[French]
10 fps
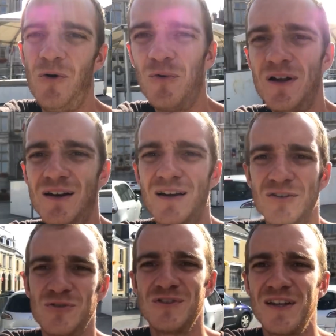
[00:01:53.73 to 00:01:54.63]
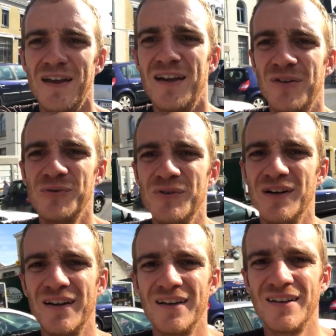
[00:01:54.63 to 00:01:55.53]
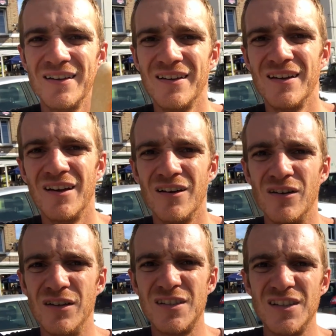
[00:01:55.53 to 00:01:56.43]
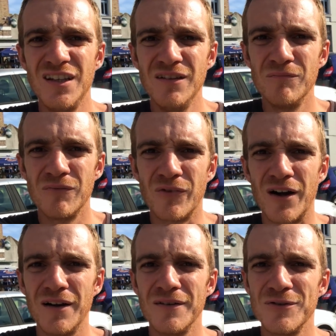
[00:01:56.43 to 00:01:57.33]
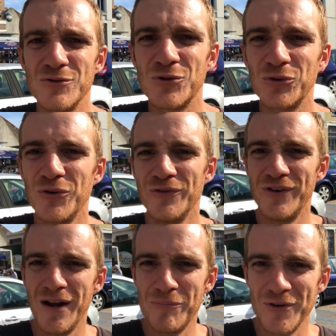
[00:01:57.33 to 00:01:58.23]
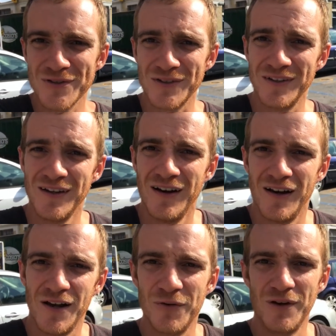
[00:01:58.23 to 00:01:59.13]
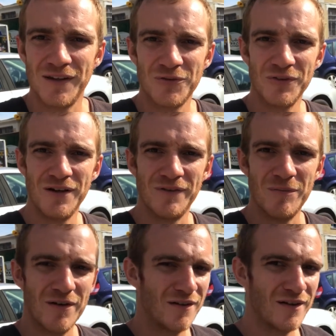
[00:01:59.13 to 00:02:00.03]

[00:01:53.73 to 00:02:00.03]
au loin, là, juste derrière nous, ici, voilà, se trouve la poste, là où a été tourné le film.